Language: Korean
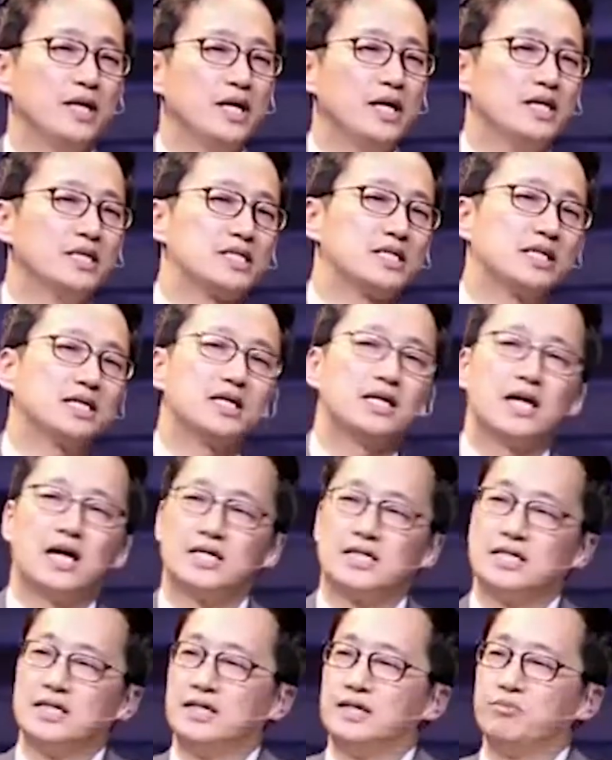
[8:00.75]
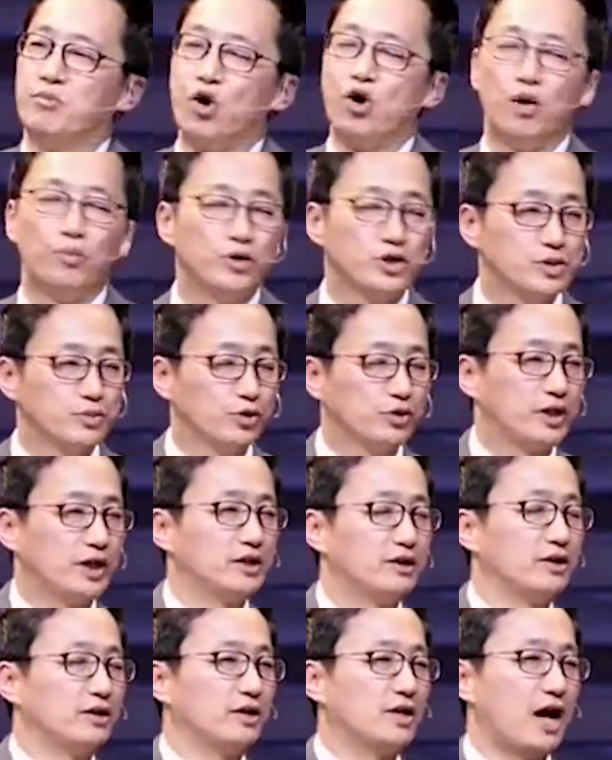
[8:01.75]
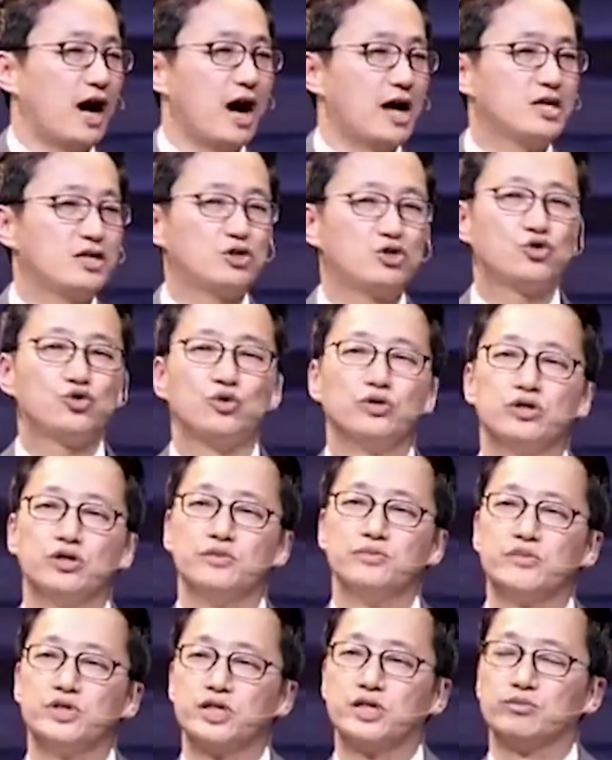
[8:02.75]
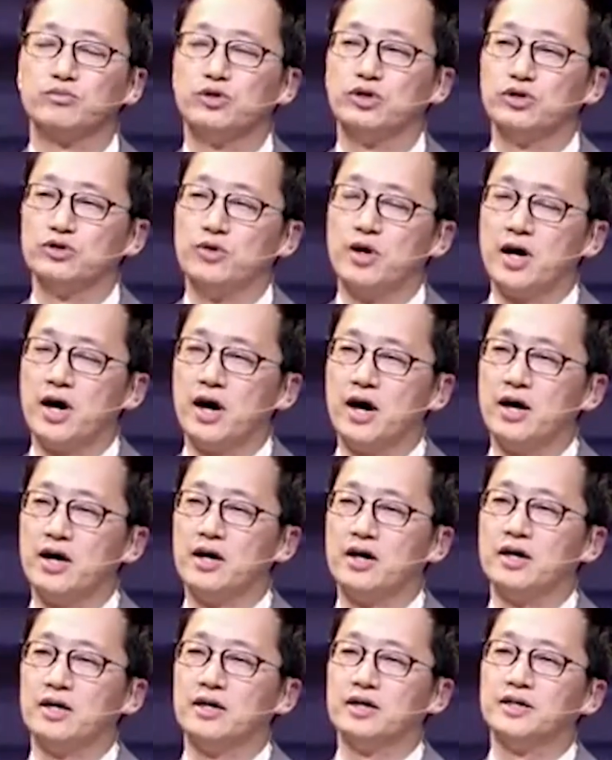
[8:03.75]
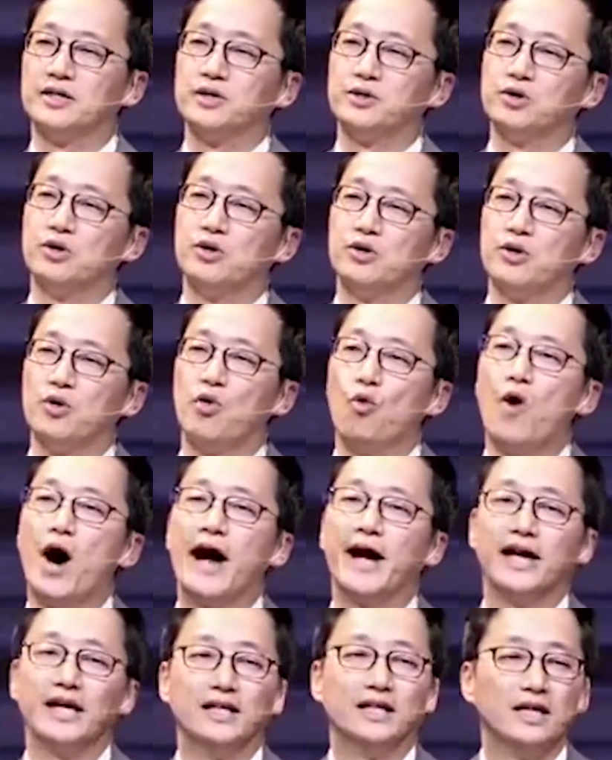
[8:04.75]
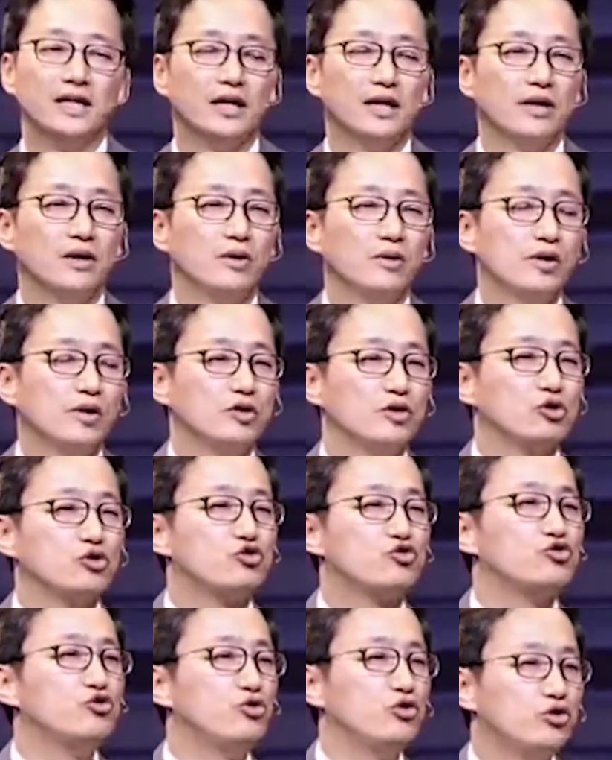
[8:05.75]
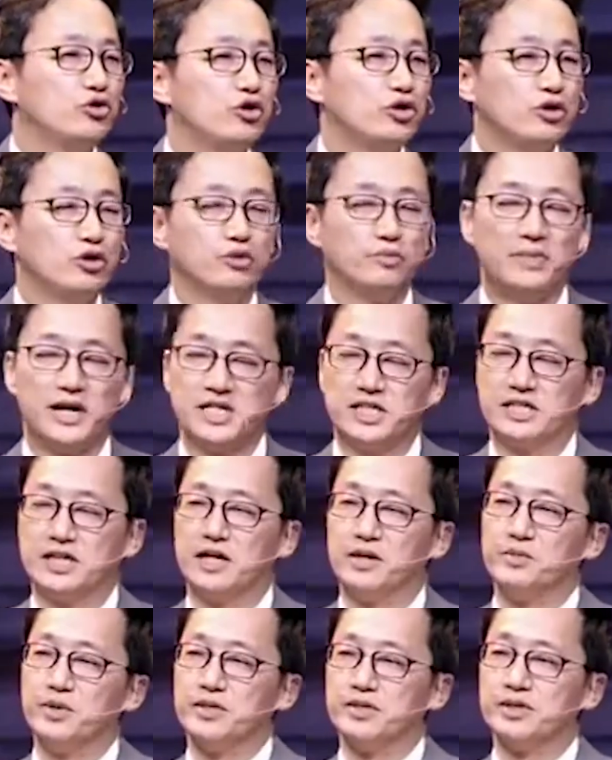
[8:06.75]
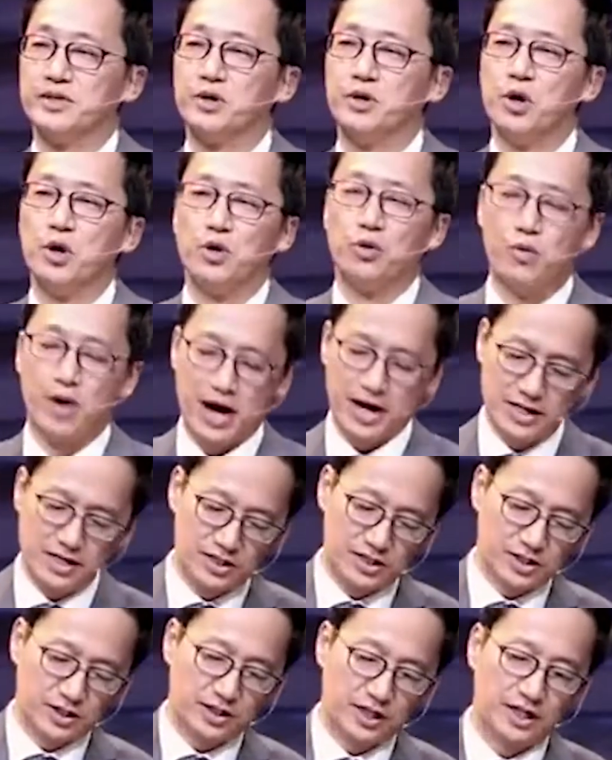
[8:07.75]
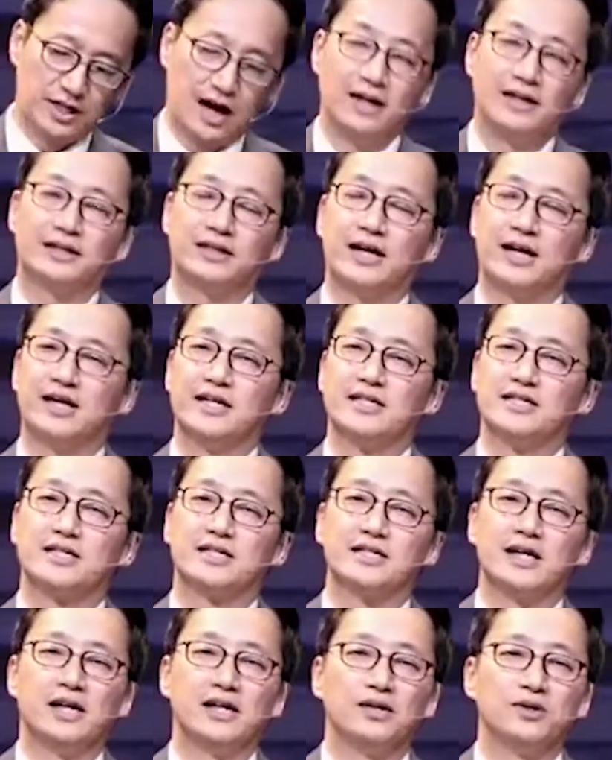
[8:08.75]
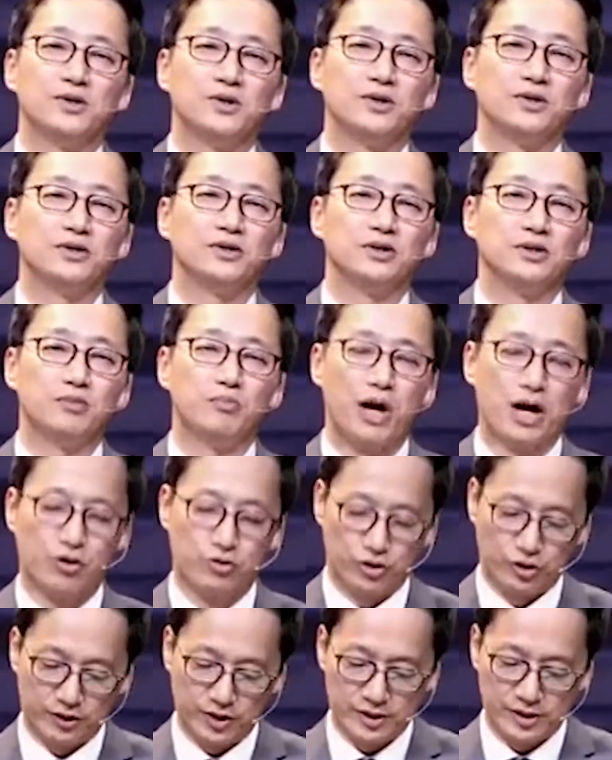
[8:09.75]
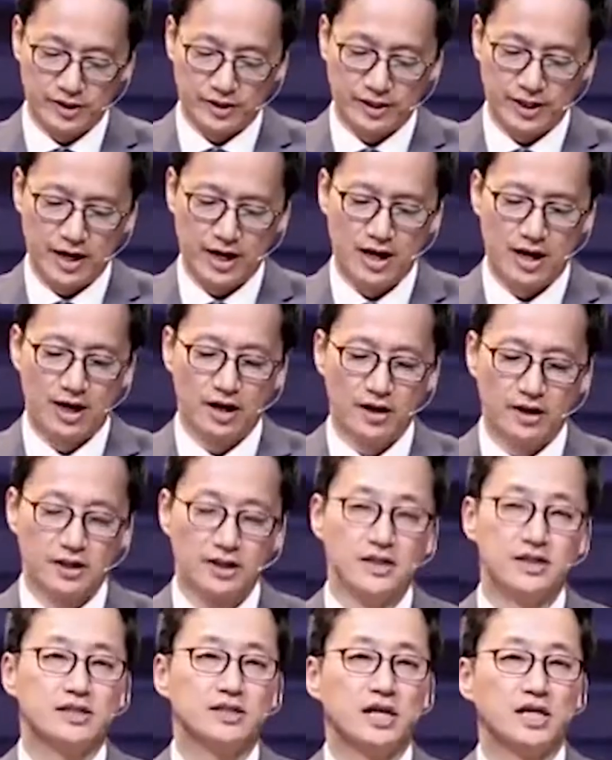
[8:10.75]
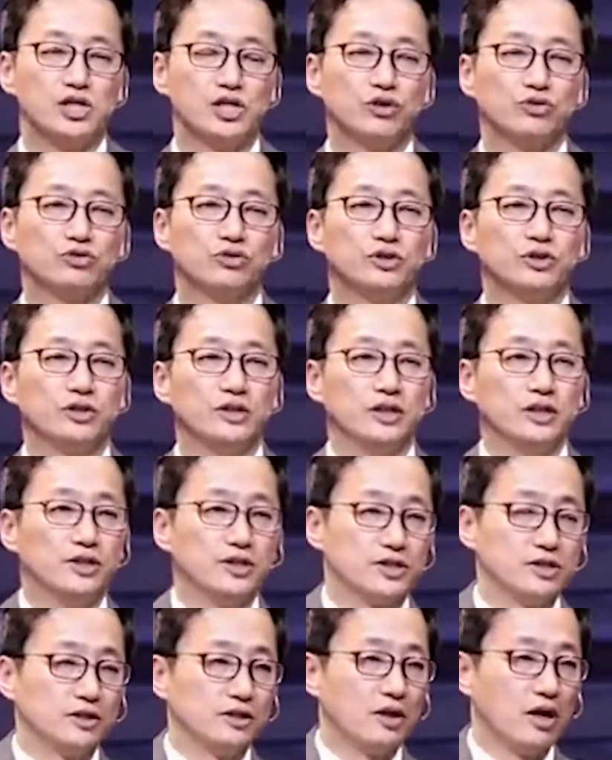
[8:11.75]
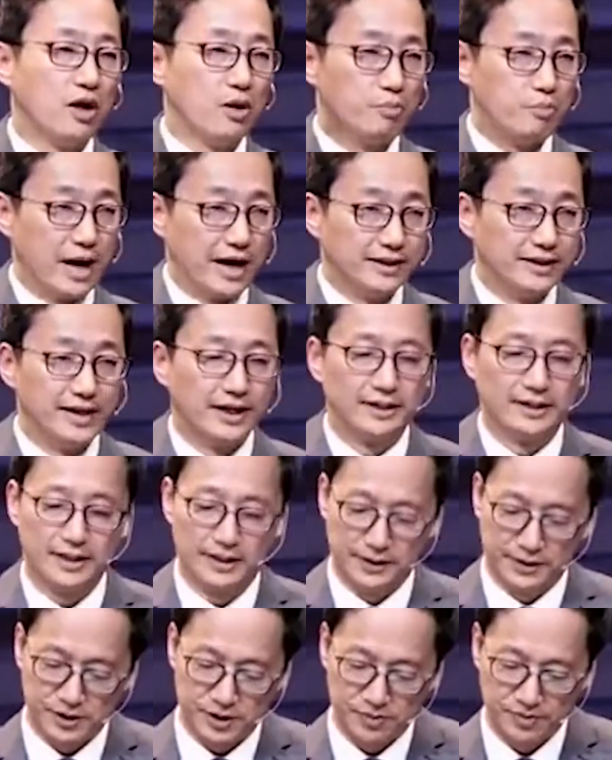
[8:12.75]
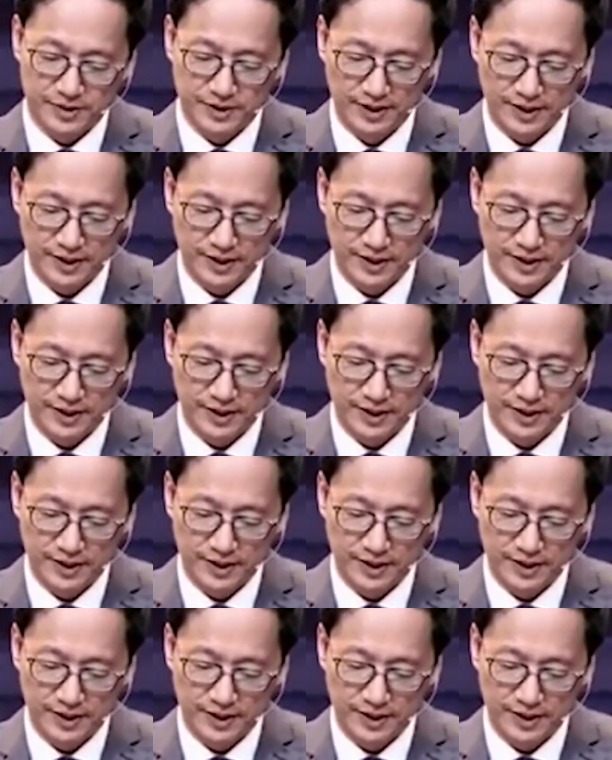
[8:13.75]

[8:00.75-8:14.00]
지금까지 먹어보지 못했던 각종 음식물과 그리고 와인, 술들을 마시게 하면서 완전히 갈대아인 스타일로 그들을 바꾸려고 했을 때 이 세 친구는 이것은 반대했다는 것입니다.